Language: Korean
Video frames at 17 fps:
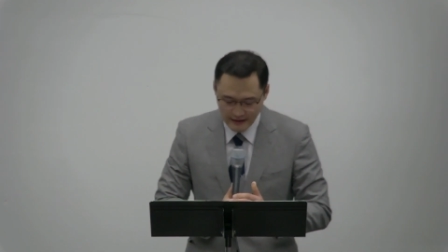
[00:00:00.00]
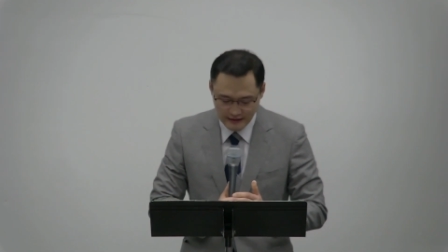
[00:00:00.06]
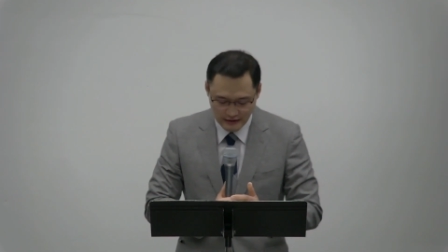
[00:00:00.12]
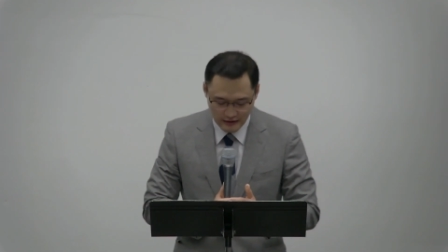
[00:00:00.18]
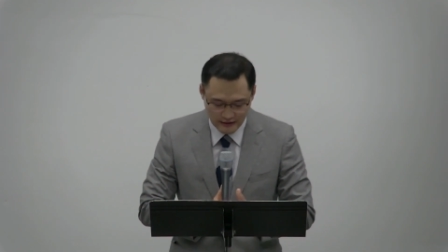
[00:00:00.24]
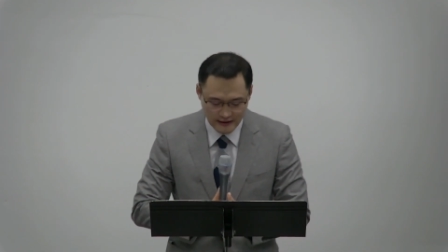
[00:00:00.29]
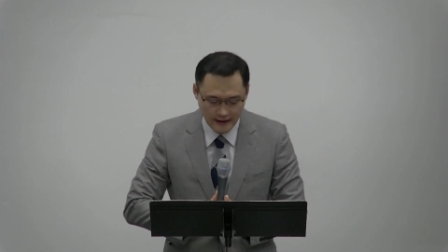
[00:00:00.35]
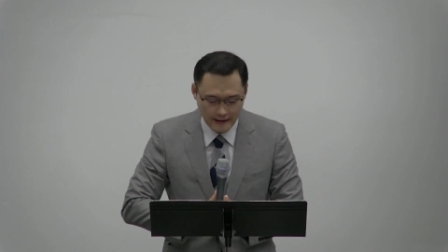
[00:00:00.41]

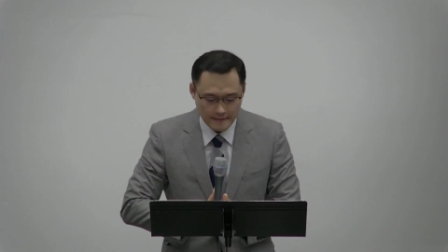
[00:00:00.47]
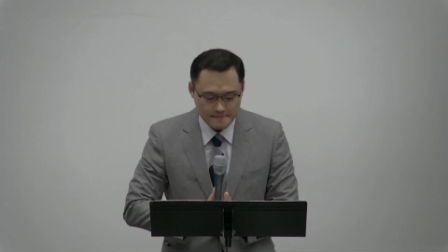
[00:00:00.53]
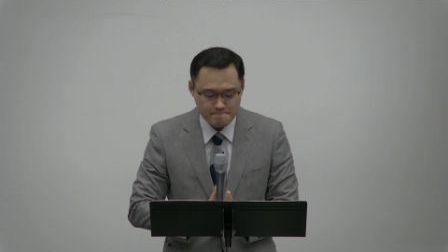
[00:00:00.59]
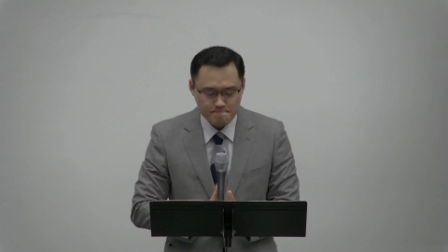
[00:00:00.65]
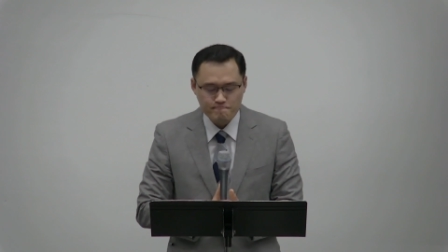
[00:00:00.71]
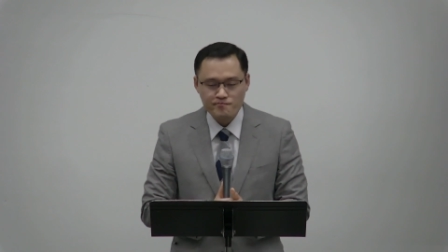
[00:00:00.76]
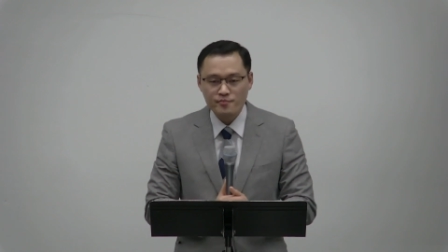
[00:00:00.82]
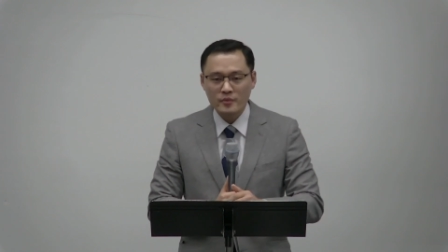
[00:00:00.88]
그런데
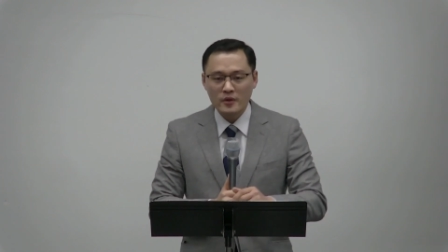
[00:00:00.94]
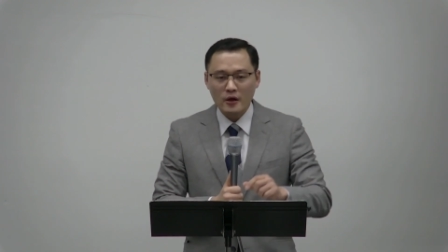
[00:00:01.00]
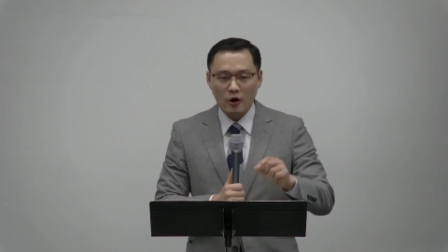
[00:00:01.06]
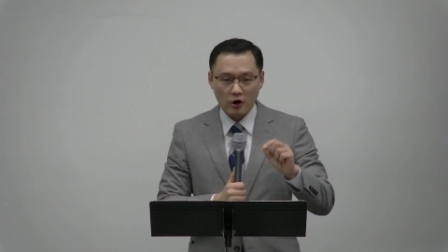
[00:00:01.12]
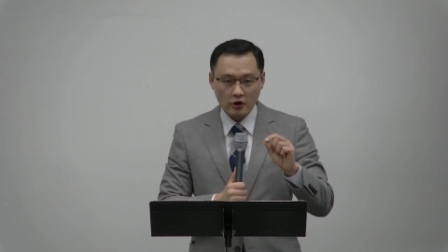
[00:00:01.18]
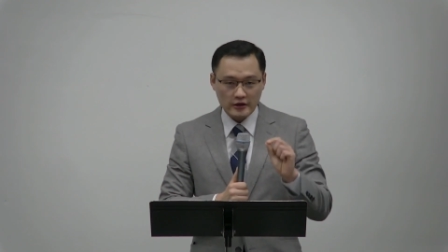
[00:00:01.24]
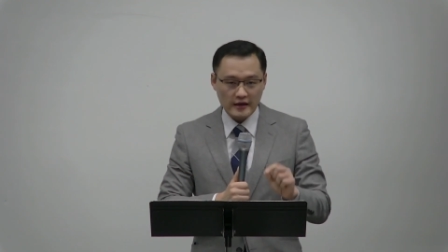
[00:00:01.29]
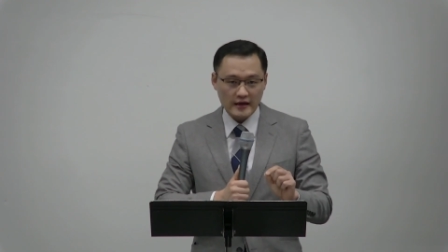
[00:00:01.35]

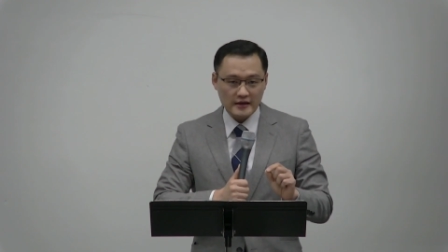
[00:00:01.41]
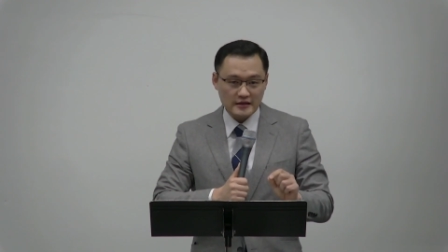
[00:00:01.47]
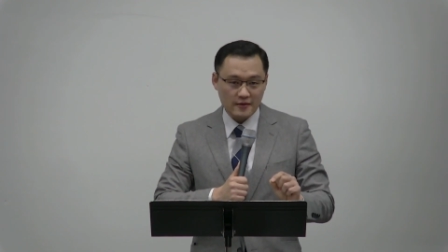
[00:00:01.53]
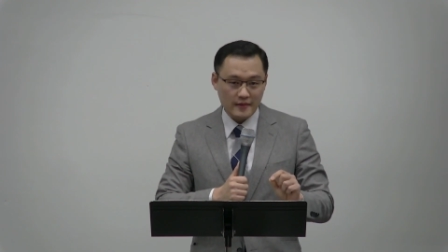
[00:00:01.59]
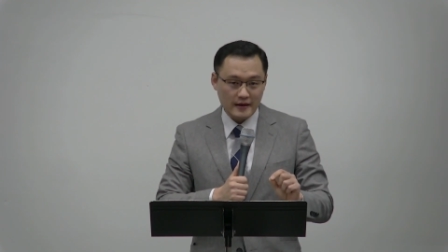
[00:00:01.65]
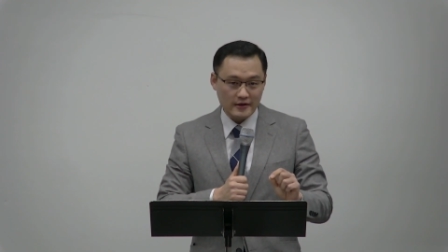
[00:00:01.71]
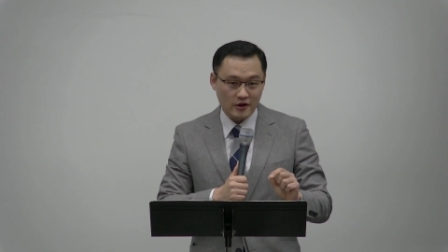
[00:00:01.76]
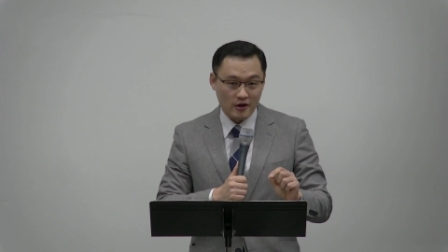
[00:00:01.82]

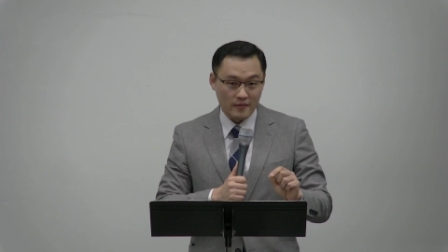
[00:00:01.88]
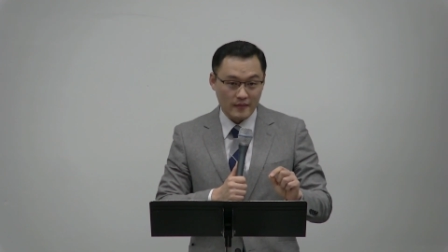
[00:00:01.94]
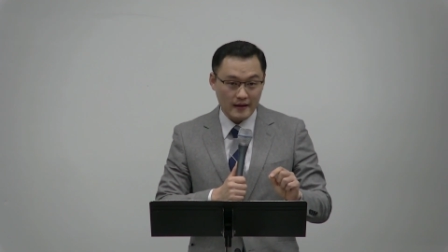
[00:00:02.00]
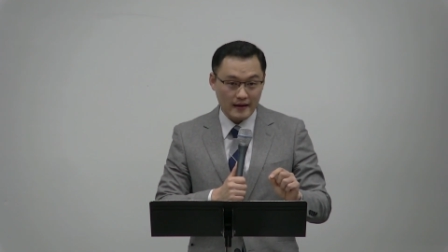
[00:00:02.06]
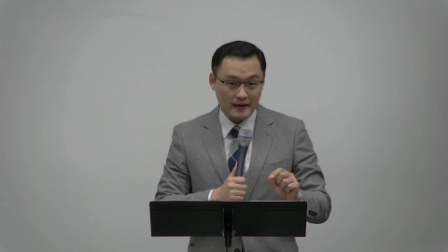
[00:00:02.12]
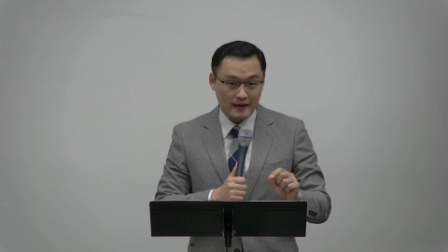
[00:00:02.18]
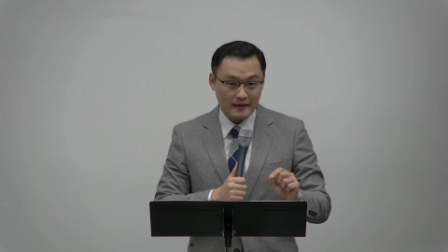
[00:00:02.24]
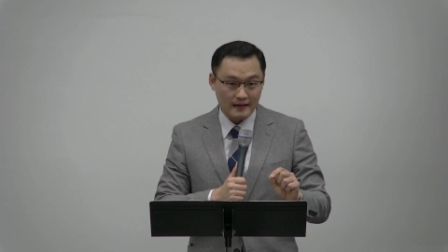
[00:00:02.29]
어디에서만
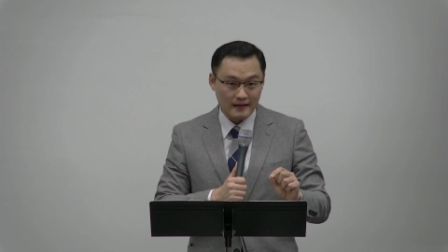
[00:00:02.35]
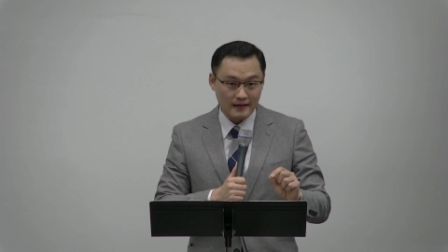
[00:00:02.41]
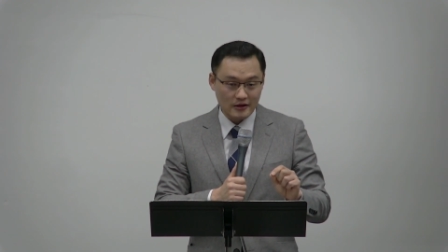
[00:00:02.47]
열매가